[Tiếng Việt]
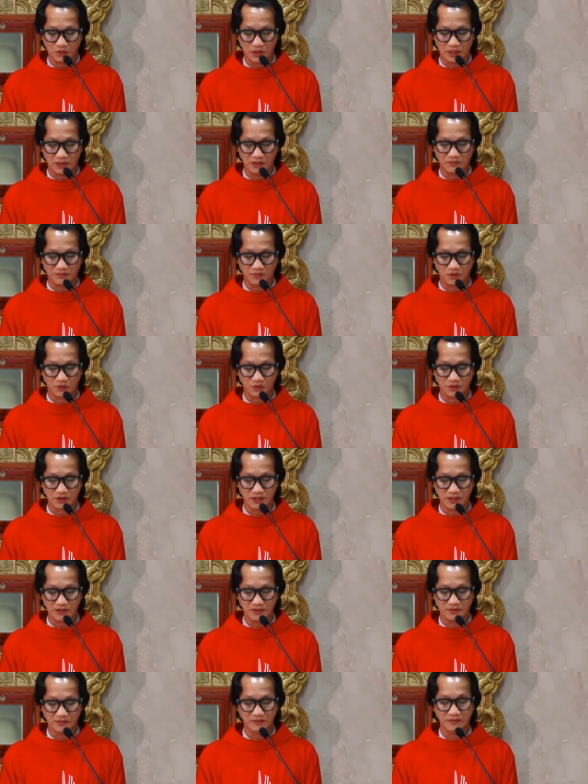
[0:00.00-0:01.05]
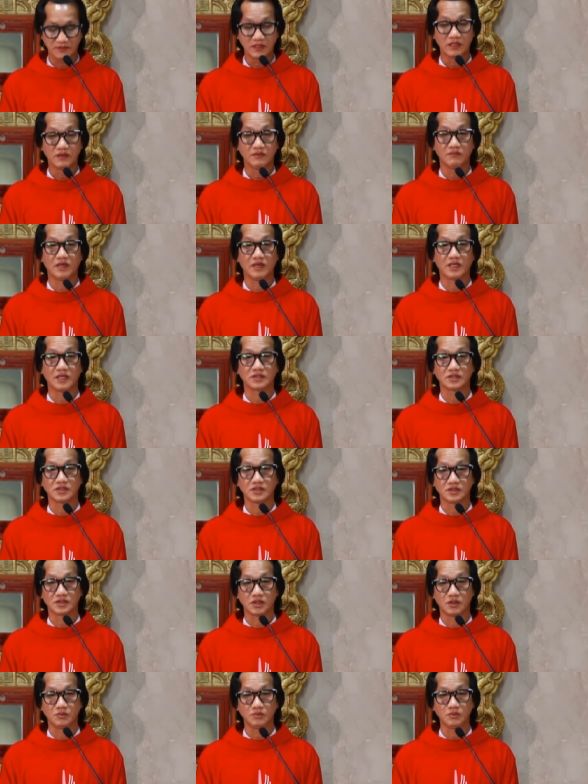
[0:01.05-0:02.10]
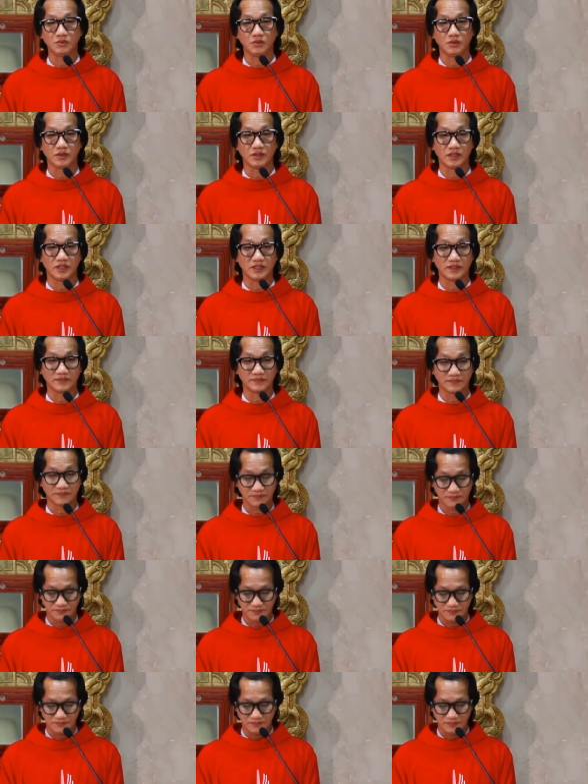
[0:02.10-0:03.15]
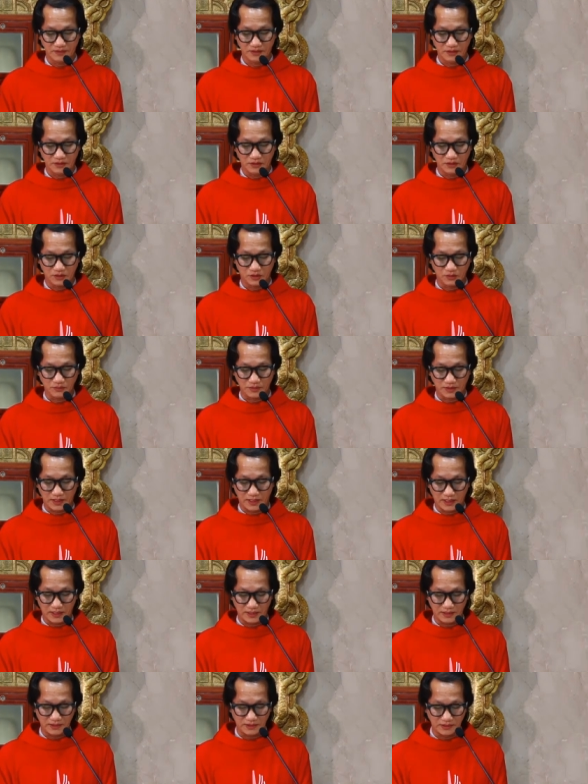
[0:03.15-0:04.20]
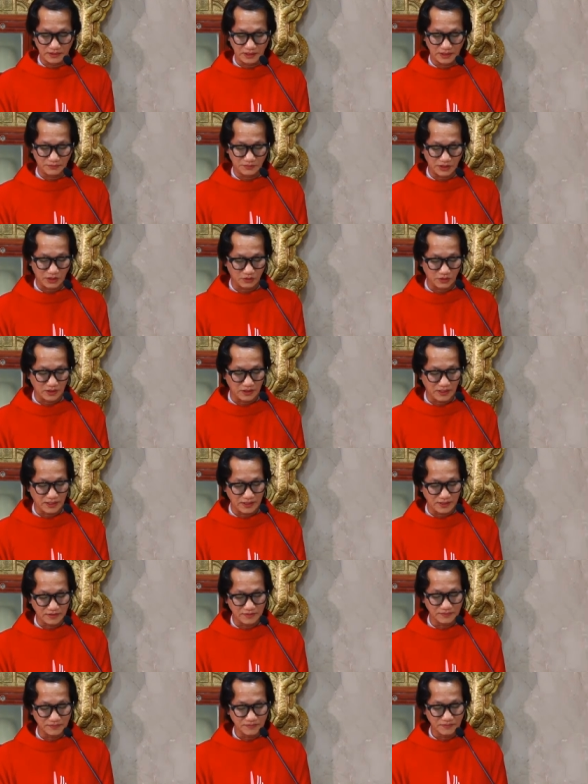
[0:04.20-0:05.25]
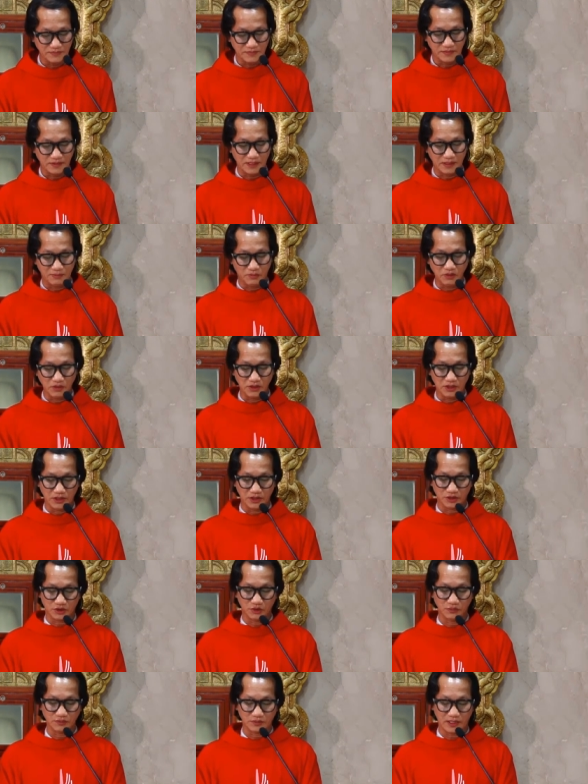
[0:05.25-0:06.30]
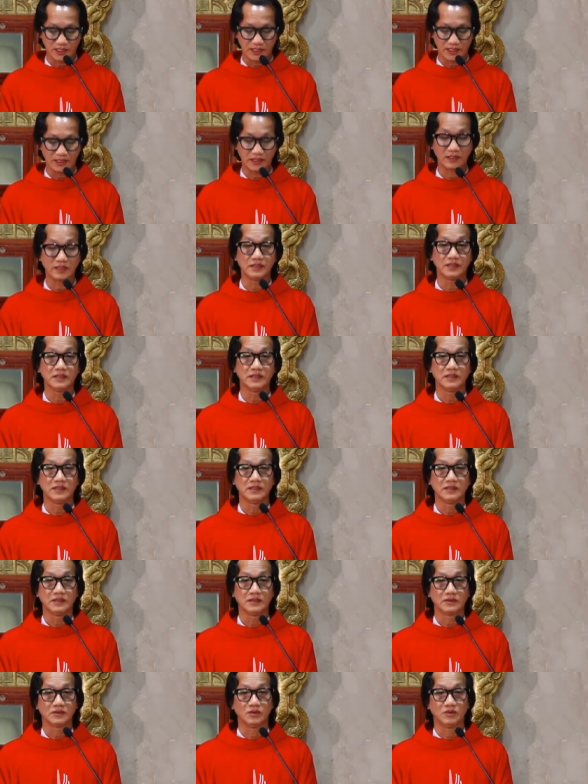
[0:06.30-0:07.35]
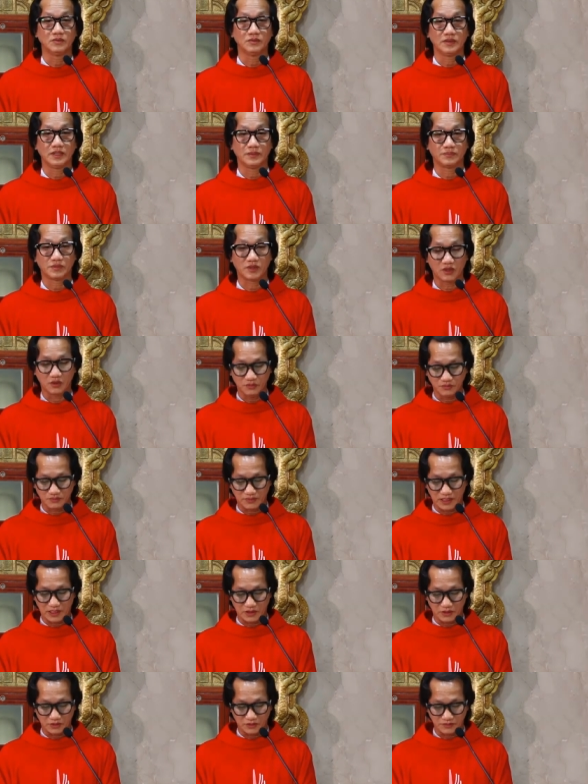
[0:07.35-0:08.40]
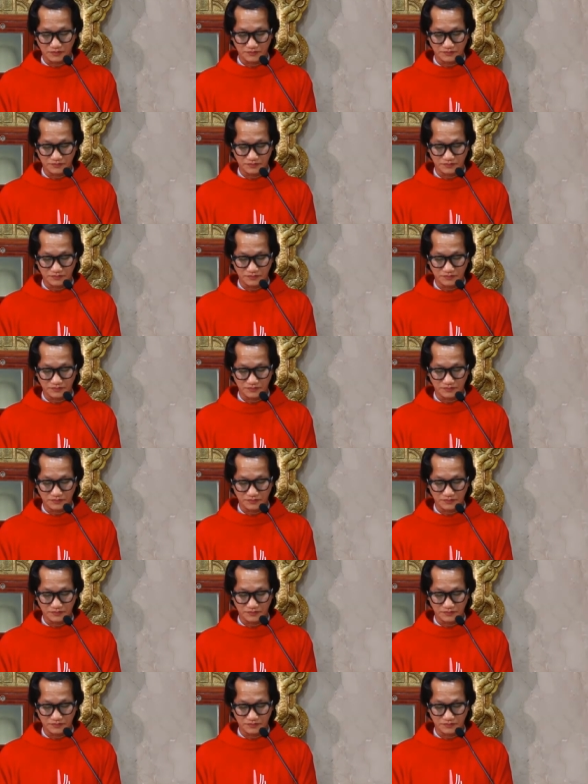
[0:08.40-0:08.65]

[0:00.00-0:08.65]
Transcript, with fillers: quang phục sinh và sự sống của người. Chúng ta hiệp nhau nơi đây để mỗi người chúng ta cùng hiệp thông vào